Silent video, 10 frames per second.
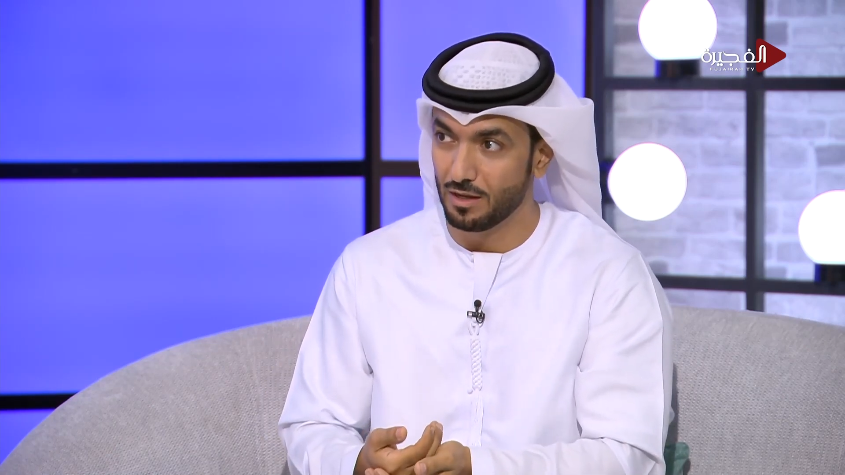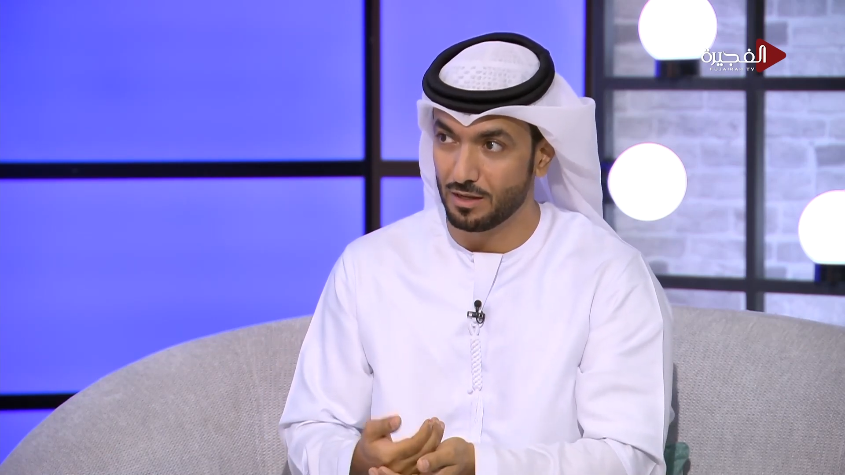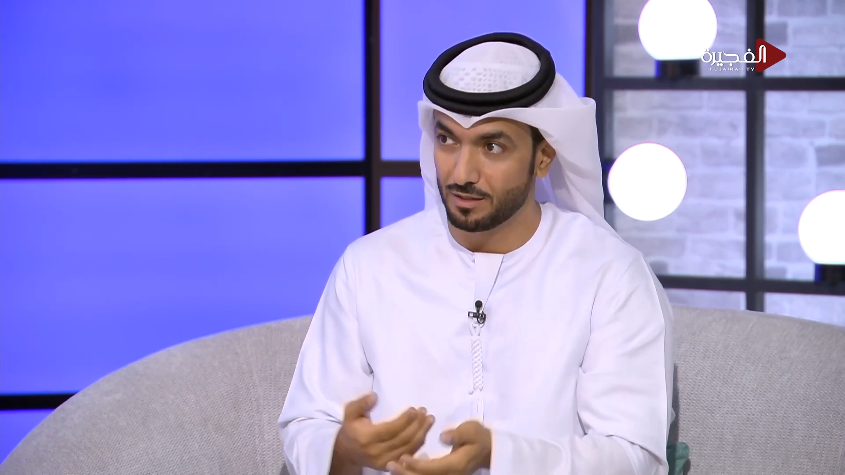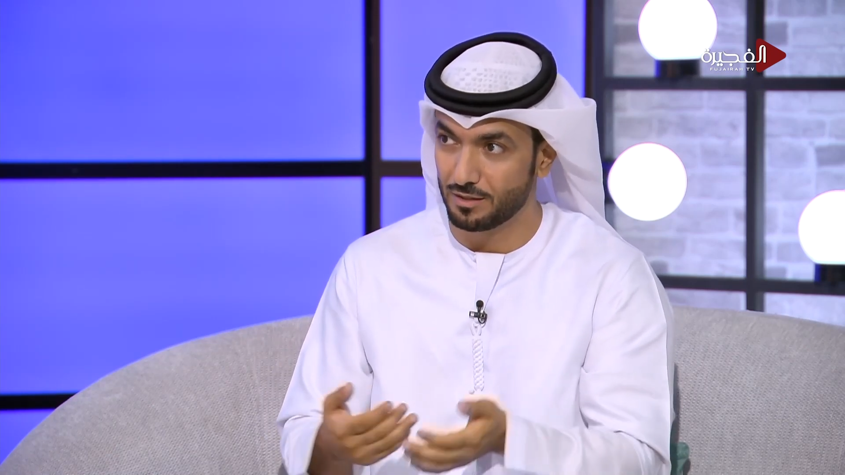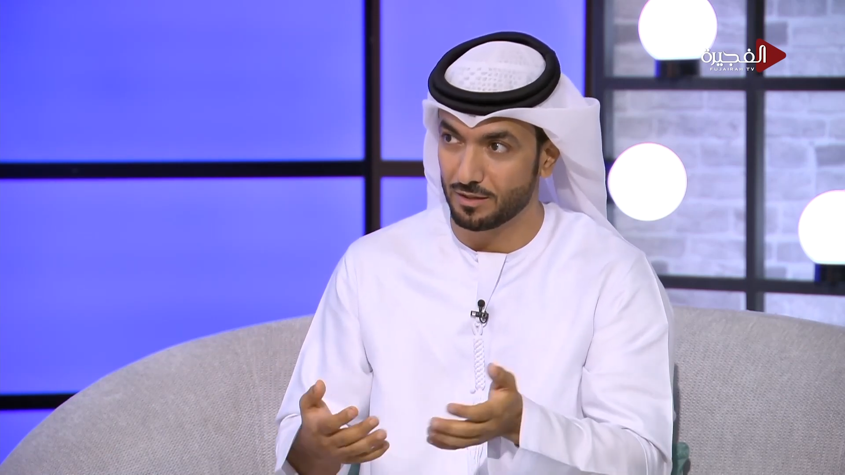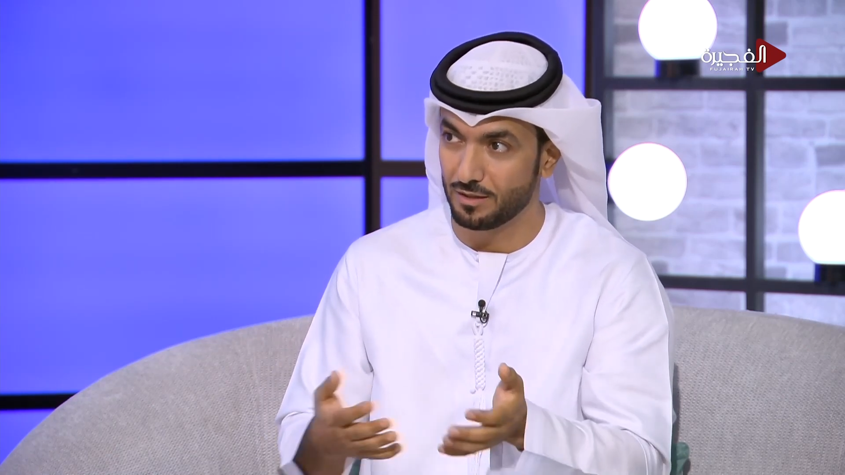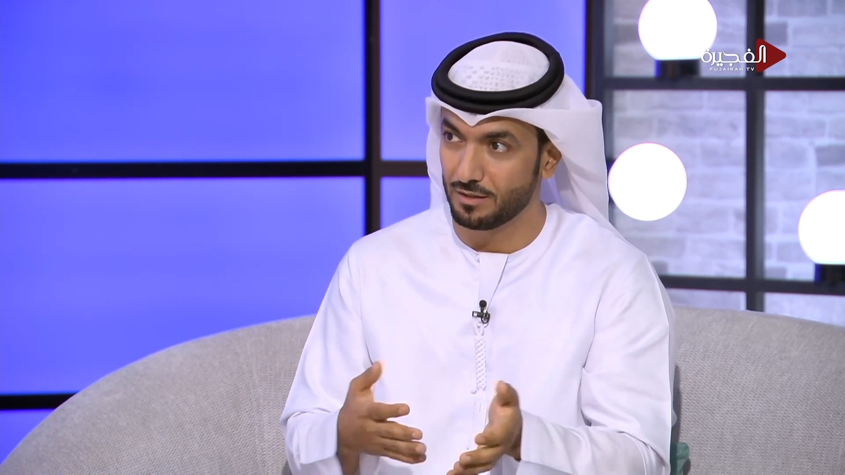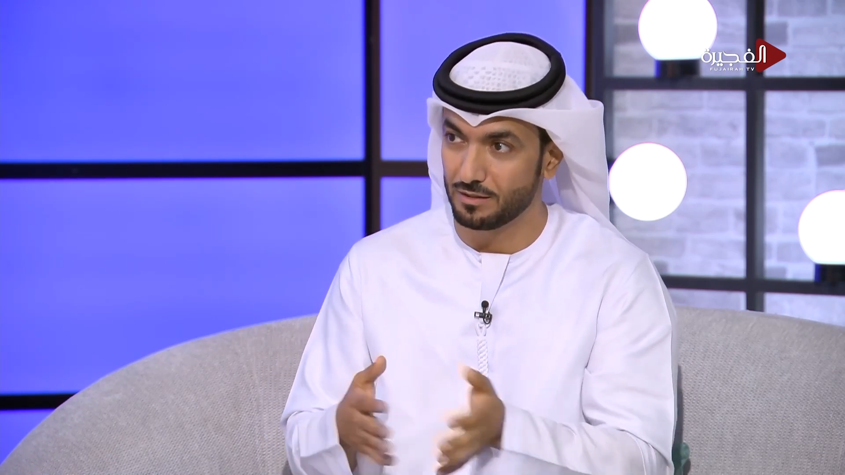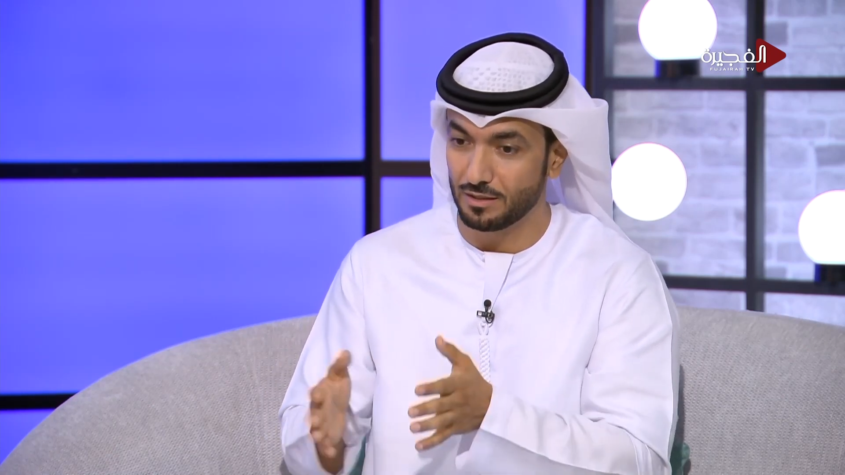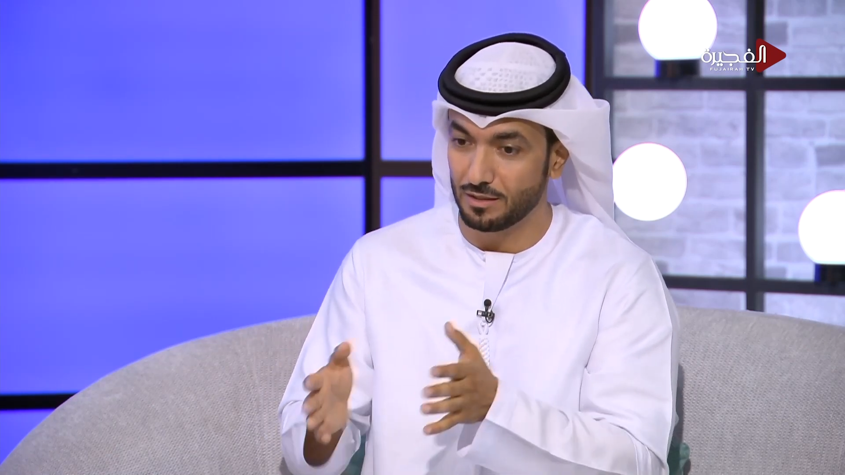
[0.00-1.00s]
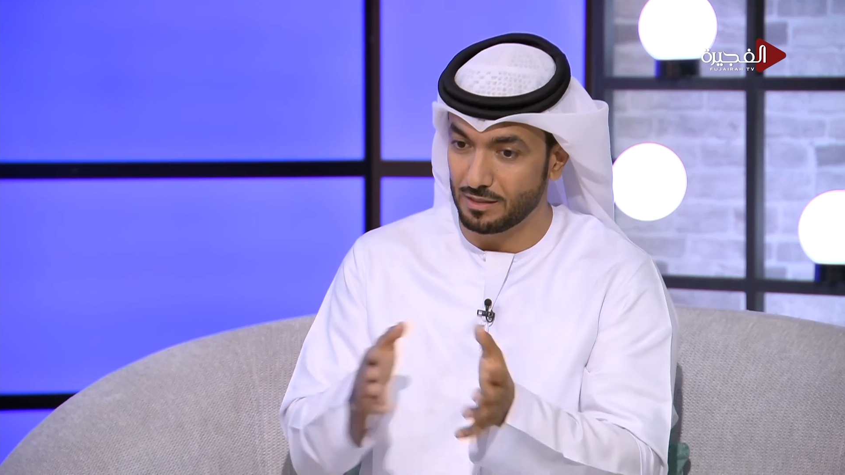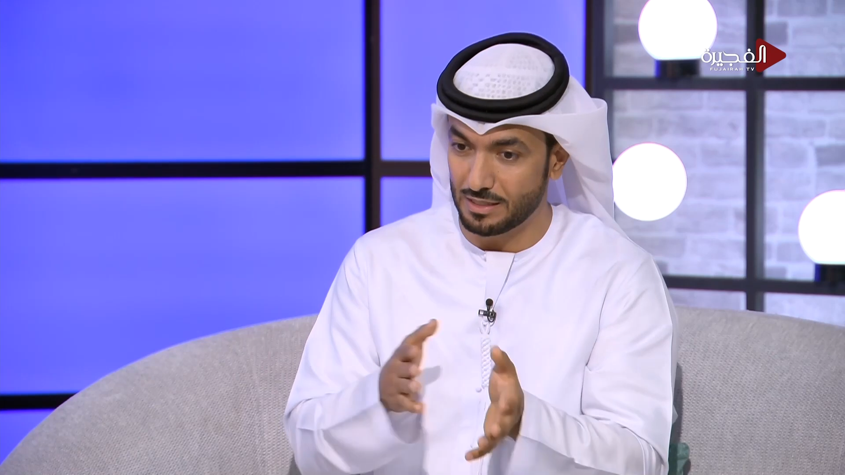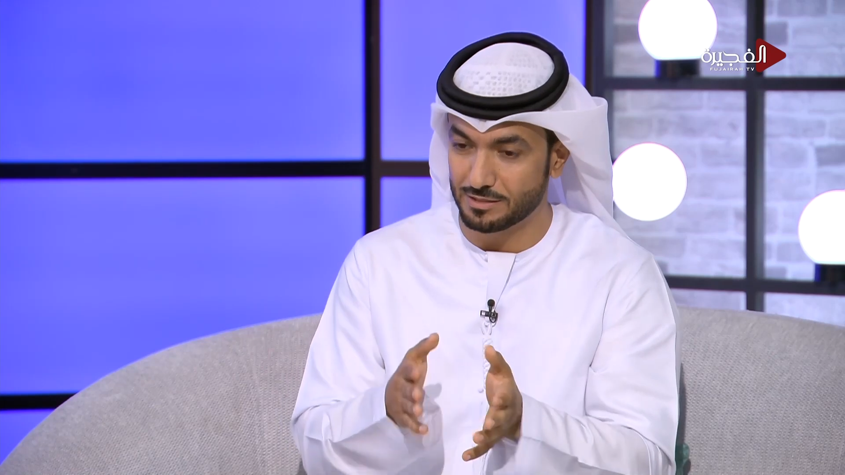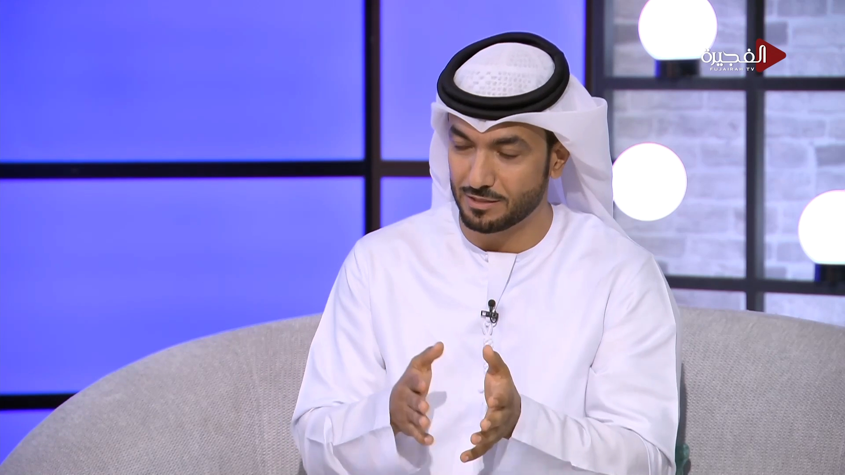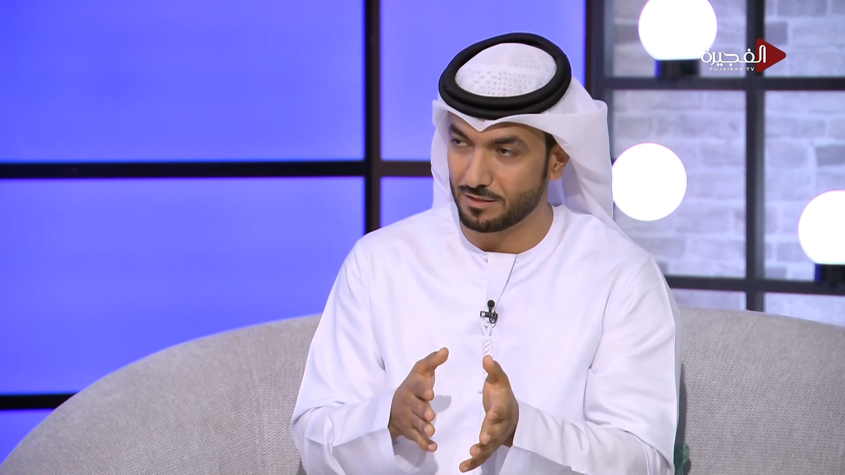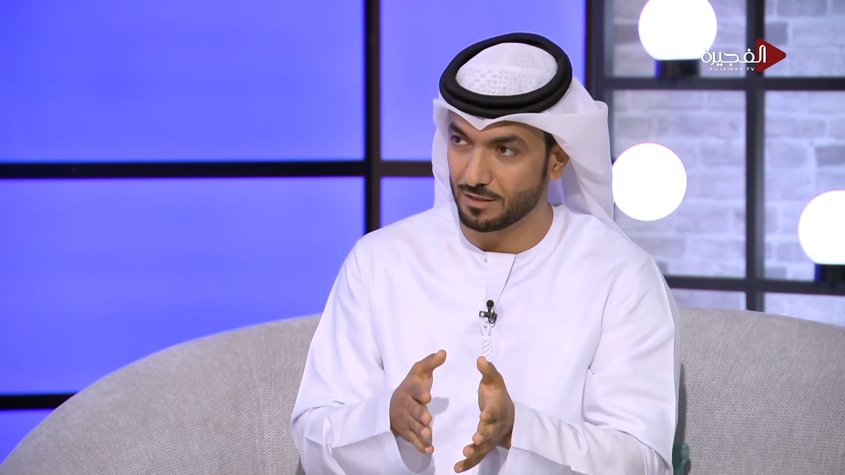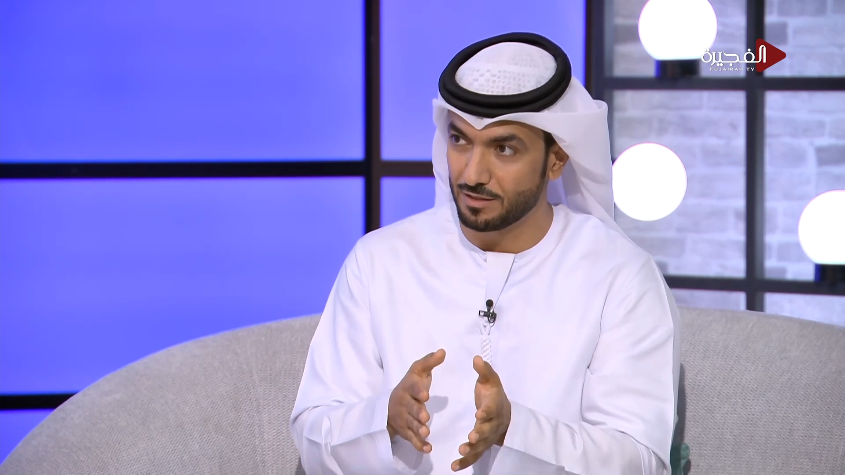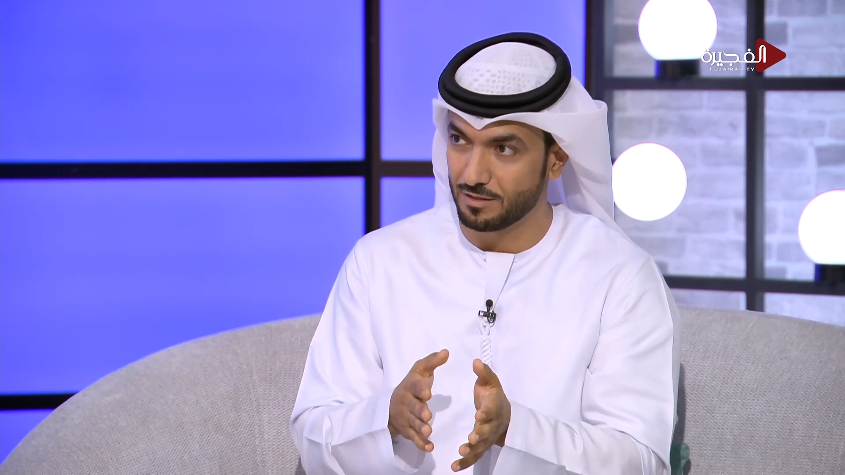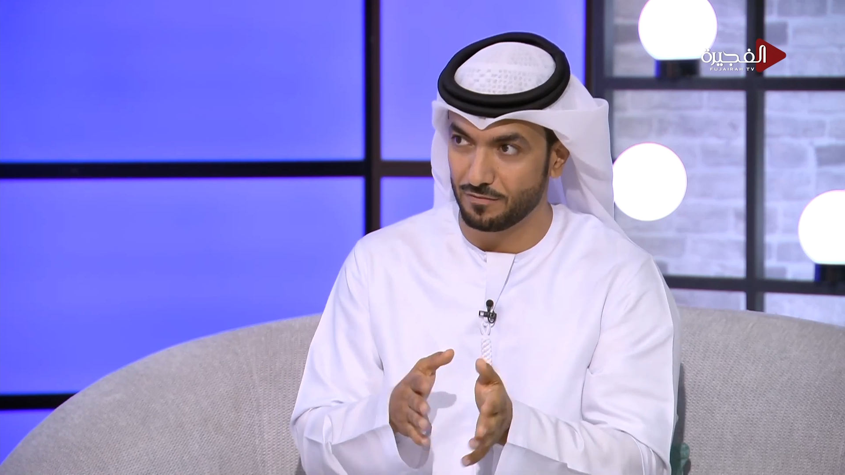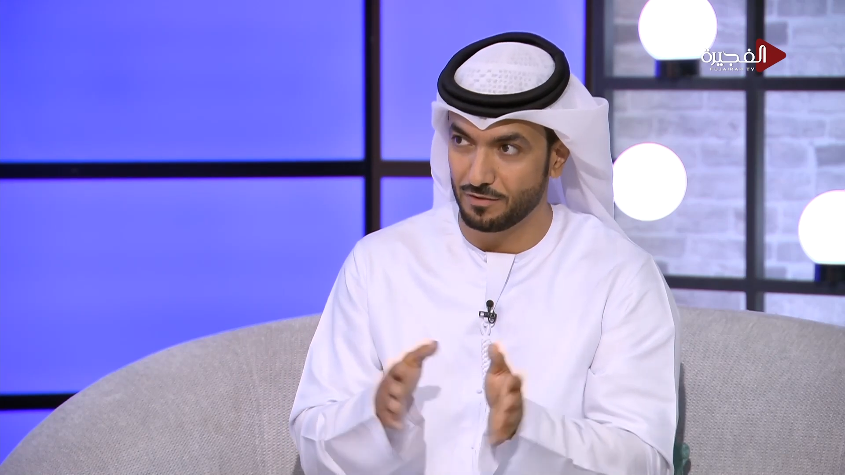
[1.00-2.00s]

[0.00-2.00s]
تماما انا ترى انت اللي جالس تنتقدني